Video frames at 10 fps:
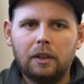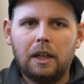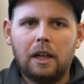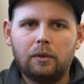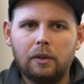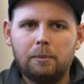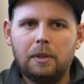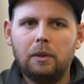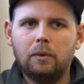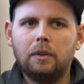unter den aktuellen
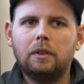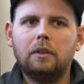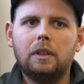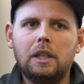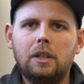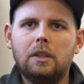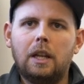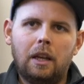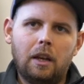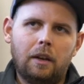Bedingungen
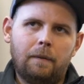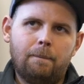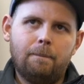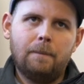nicht ändern.